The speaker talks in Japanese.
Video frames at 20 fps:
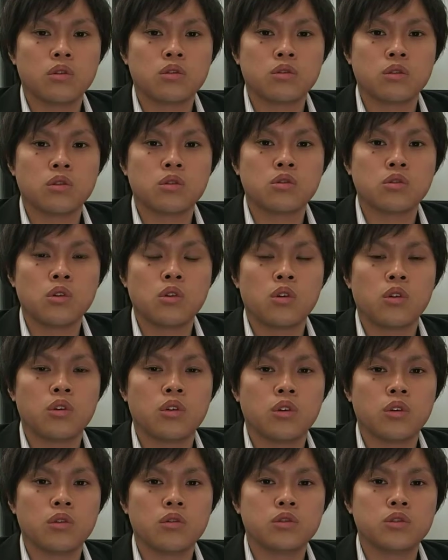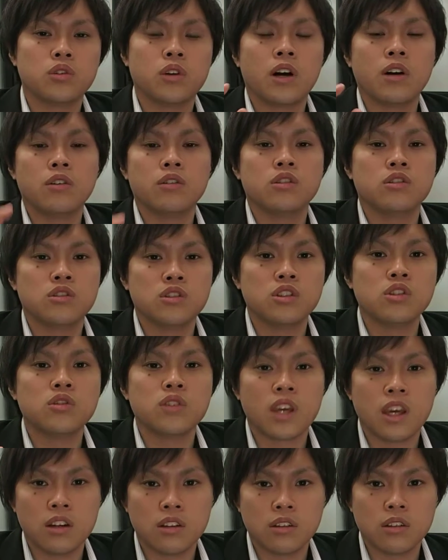その倉庫のフロアを譲り
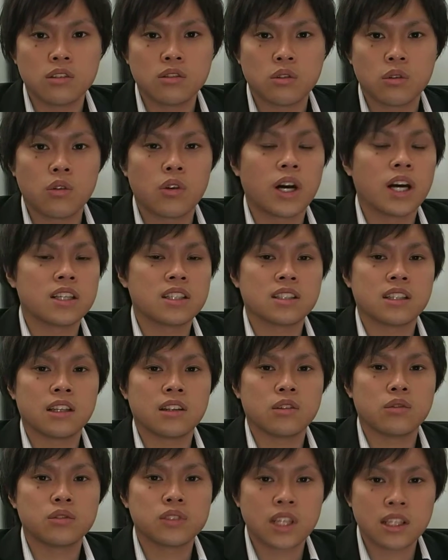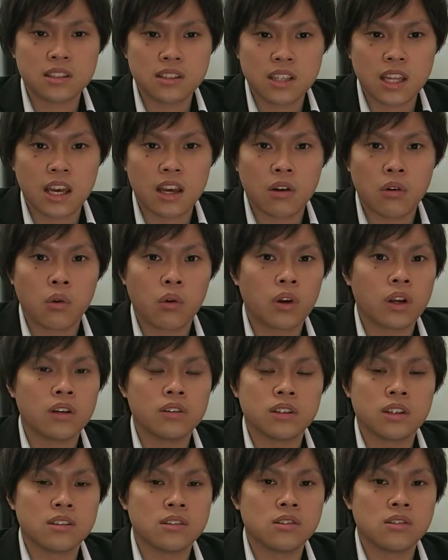受ける倉庫会社さんの2つで行う
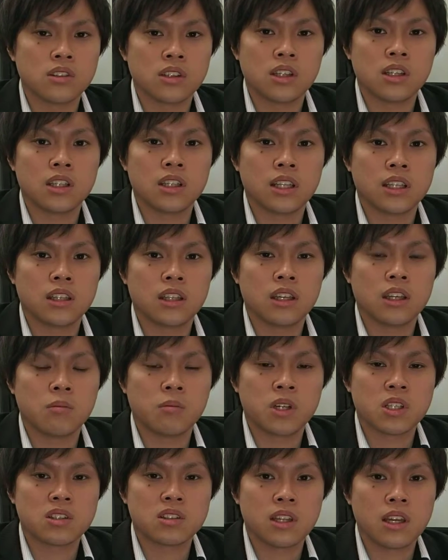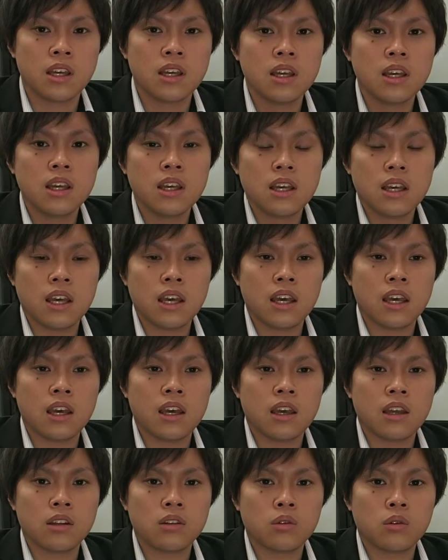手続きになってきまして、
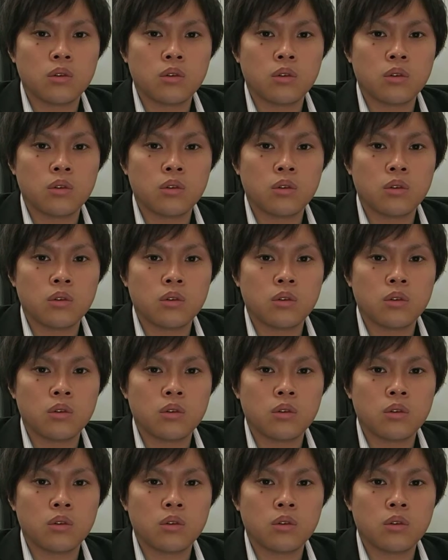えーと、